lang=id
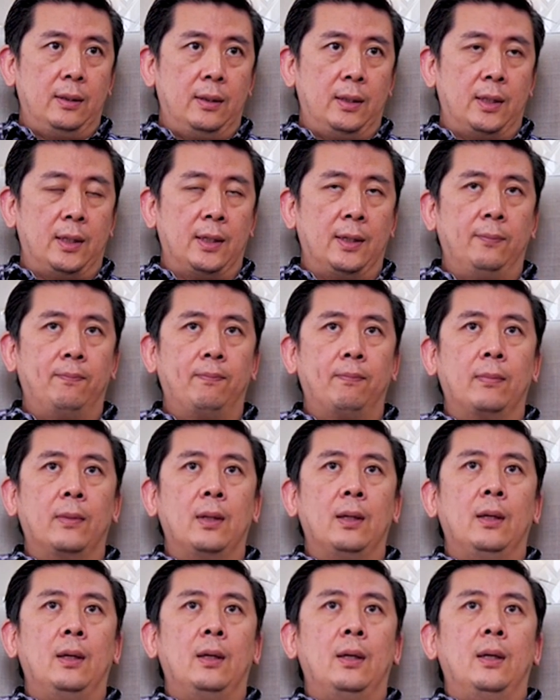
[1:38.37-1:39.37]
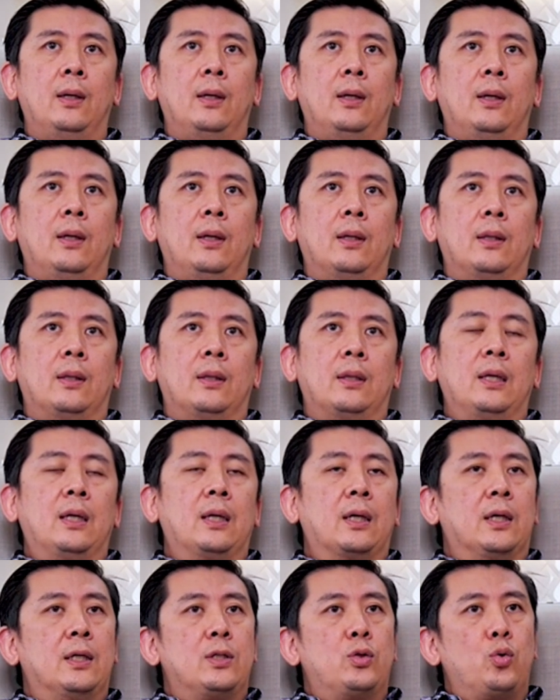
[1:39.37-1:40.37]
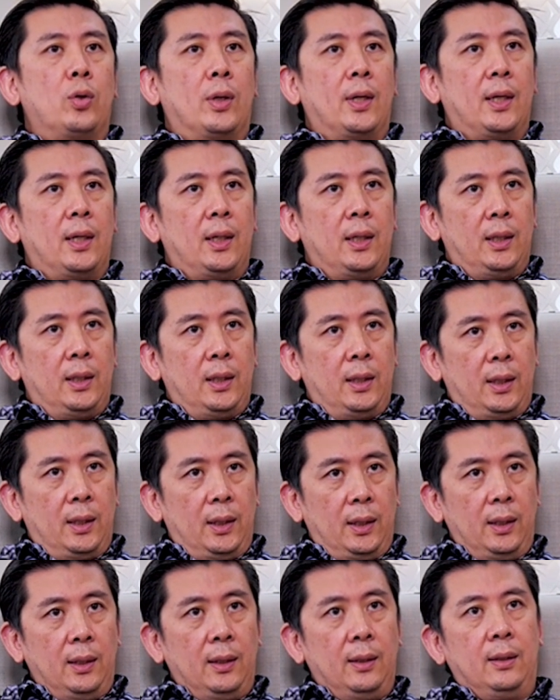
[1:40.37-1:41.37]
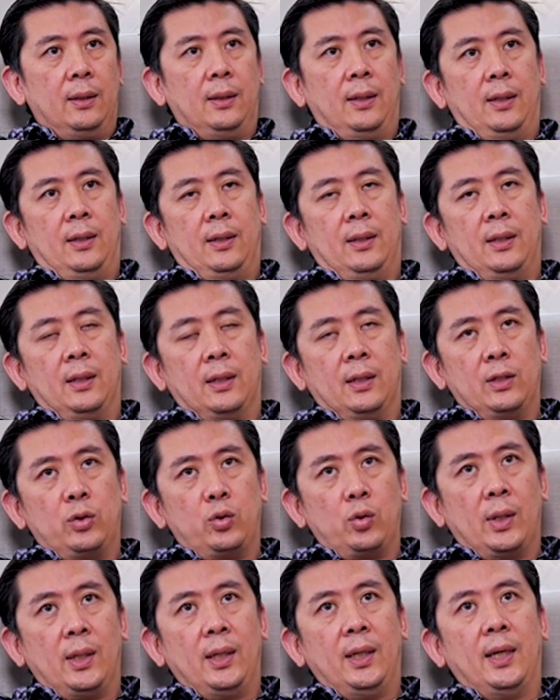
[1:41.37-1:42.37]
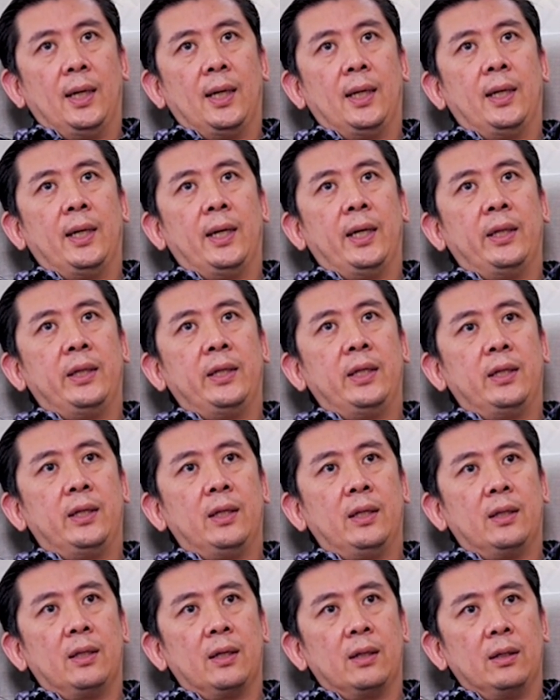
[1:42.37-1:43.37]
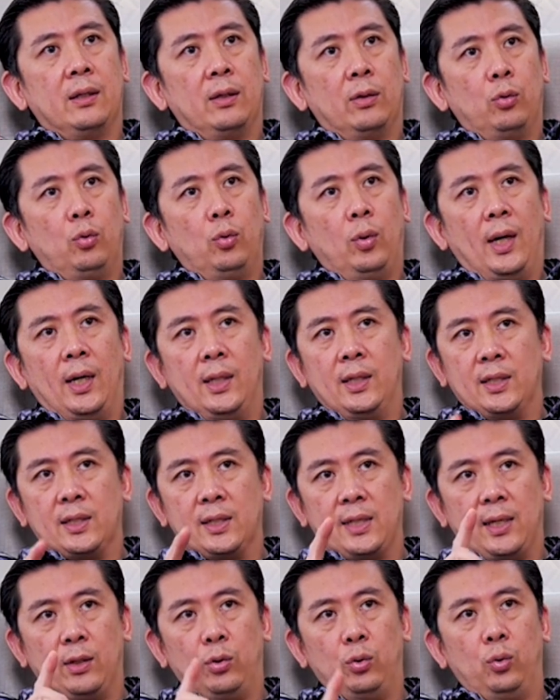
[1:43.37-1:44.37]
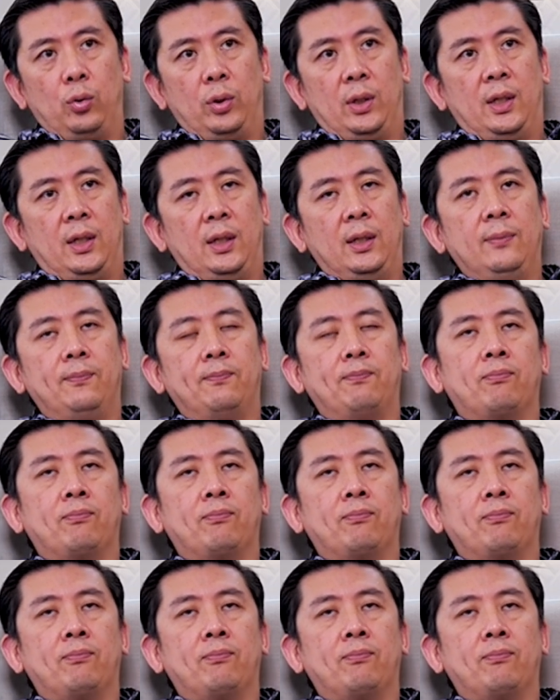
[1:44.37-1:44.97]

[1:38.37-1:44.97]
Ya. Terkecuali ya, terkecuali ada entiti tertentu hanya satu ini